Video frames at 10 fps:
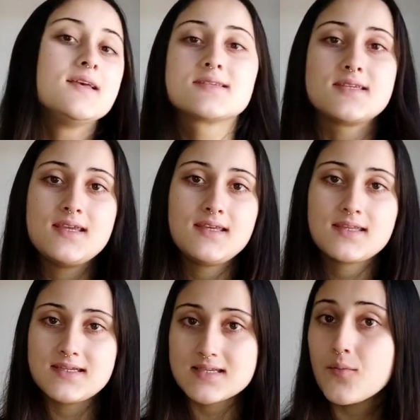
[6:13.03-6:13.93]
Si
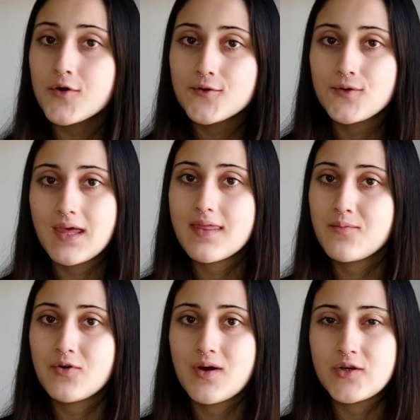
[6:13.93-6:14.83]
tenéis la oportunidad de
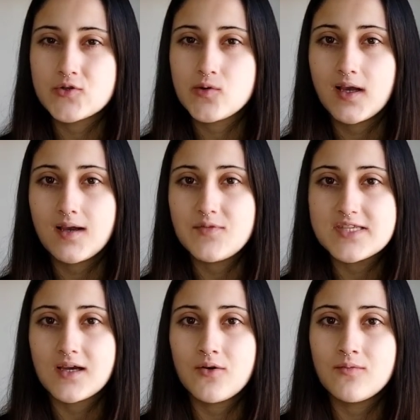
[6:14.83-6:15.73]
probaros una
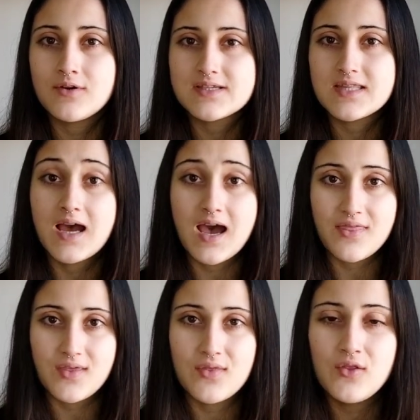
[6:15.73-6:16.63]
camisa como esta,
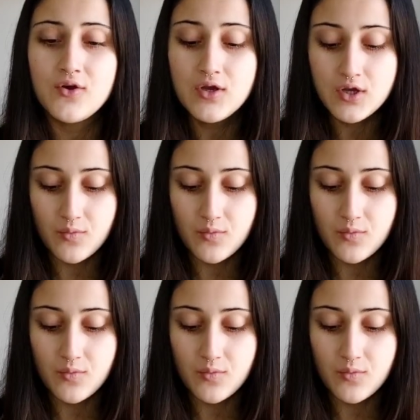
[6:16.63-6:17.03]
hacedlo,